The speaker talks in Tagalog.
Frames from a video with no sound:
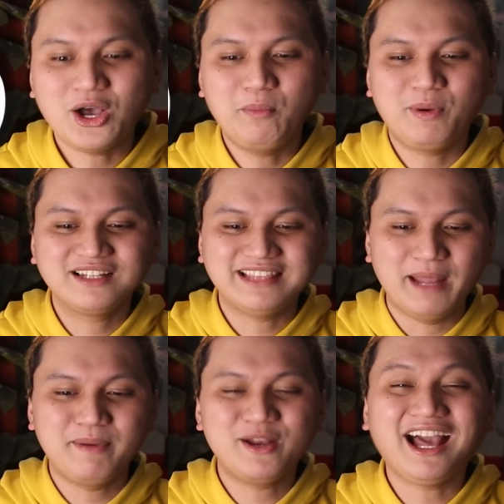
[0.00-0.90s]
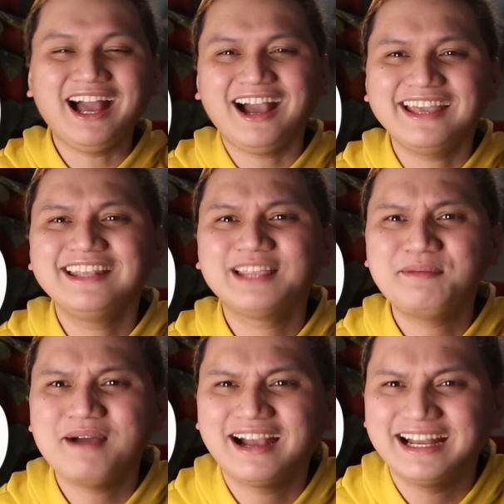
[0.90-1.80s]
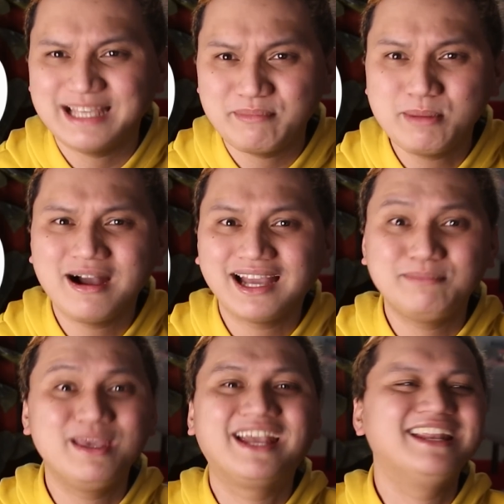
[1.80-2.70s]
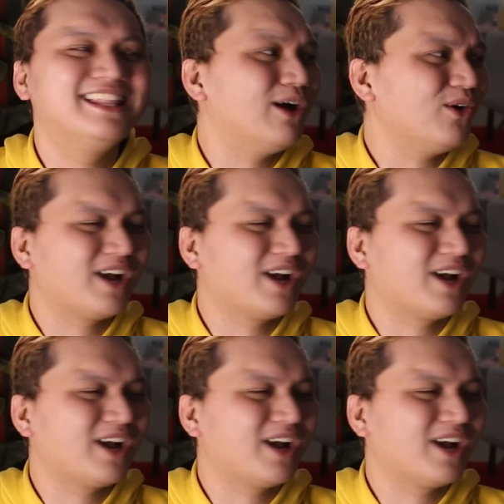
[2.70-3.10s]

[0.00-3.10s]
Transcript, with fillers: over ten, pero nakakainit na yung mga ganyan. May mga kaibigan din ako